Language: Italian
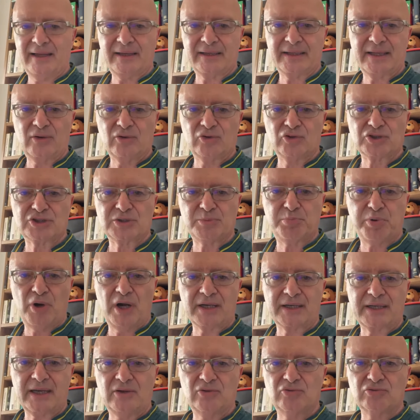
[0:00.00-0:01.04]
eh, che uno si può
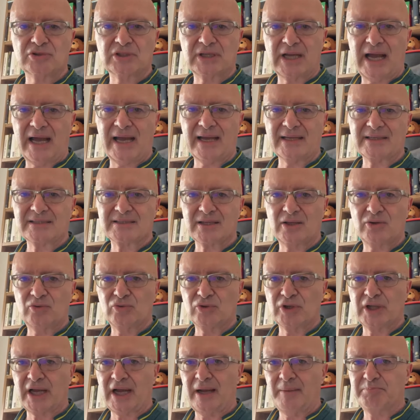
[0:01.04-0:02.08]
anche allungare, si
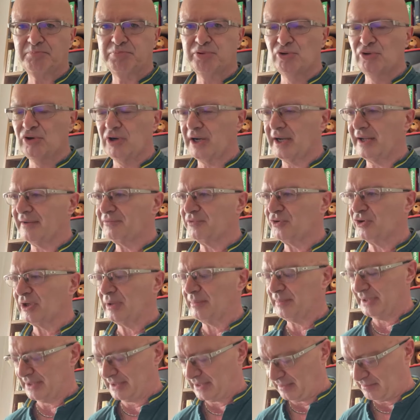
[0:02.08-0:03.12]
allungherà pure
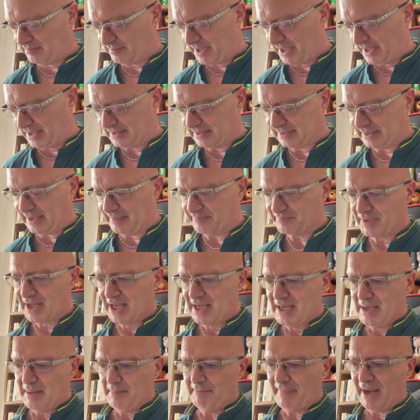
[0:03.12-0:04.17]
fondamentalmente,
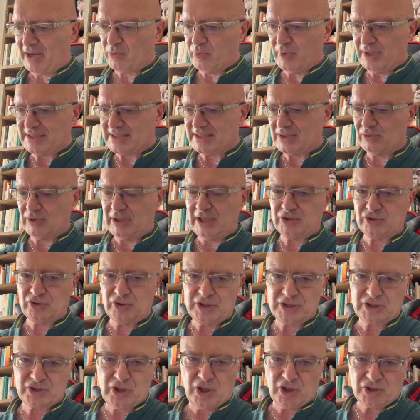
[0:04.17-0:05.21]
ma questo è un altro
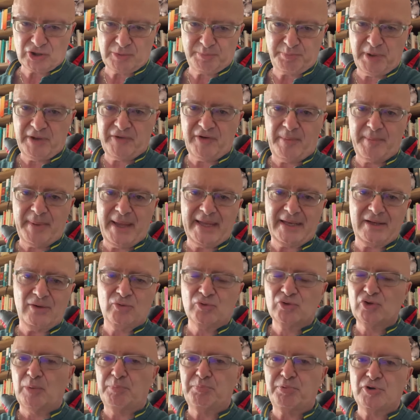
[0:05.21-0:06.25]
discorso. Poi va bene,
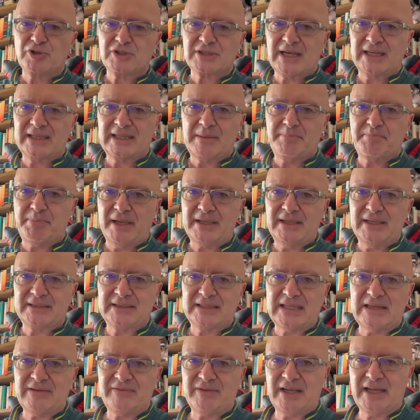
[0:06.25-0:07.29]
uno può usare dei
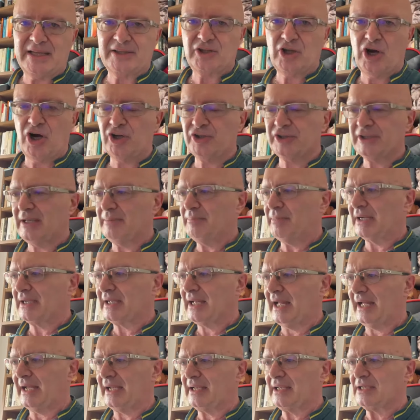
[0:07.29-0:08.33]
palliativi, le donne
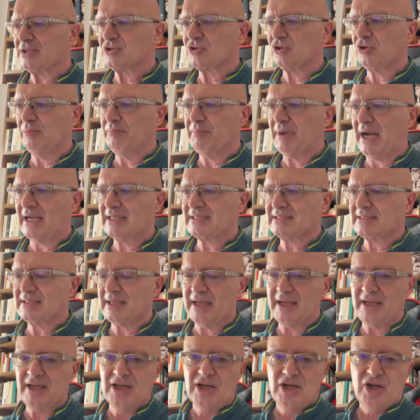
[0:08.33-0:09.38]
magari che sono
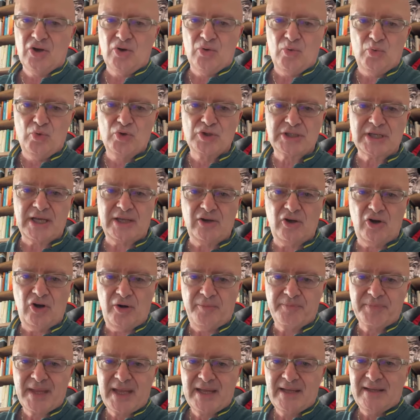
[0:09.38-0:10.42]
basse
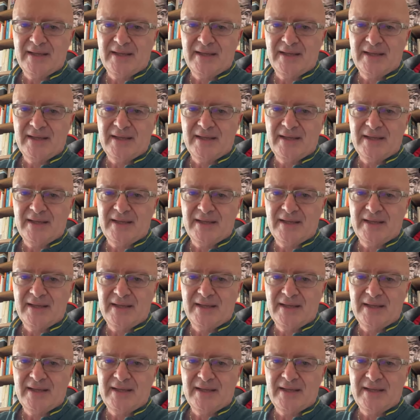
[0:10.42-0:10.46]
usano